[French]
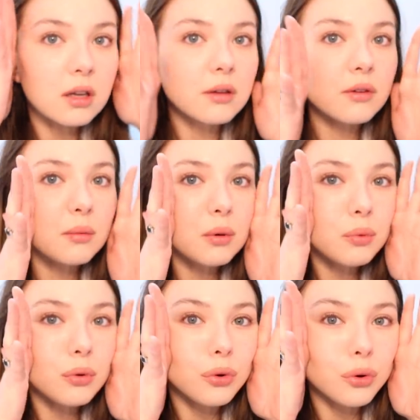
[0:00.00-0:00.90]
et vraiment
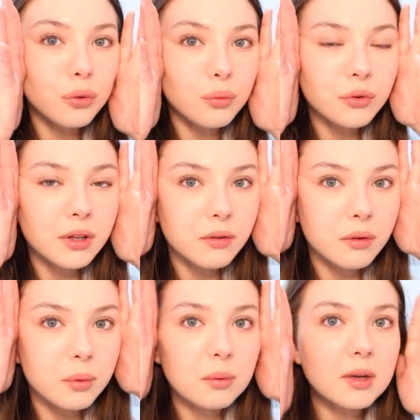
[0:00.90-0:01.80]
pour remonter
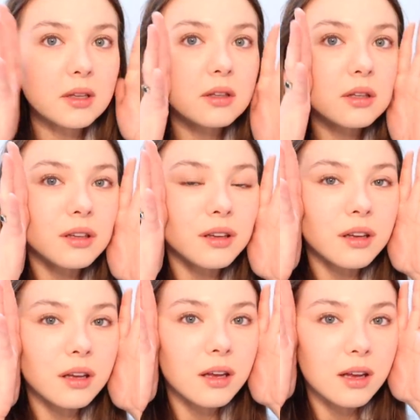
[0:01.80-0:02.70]
vos pommettes
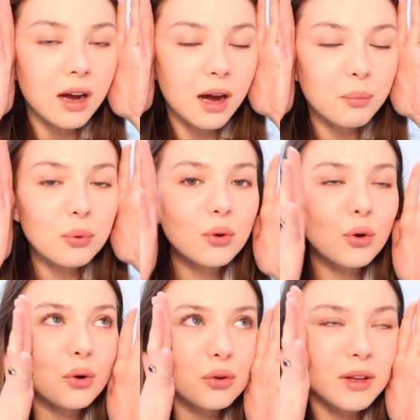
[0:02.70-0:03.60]
et un peu
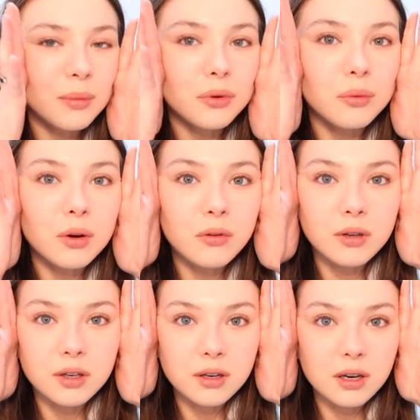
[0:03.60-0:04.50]
creuser parce que moi vous
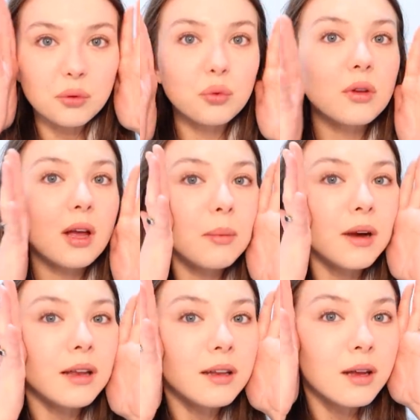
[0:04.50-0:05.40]
voyez j'ai les joues très
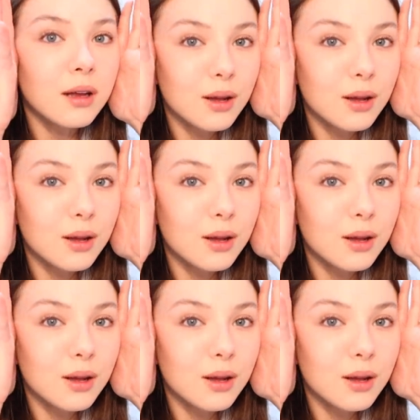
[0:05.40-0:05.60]
pleines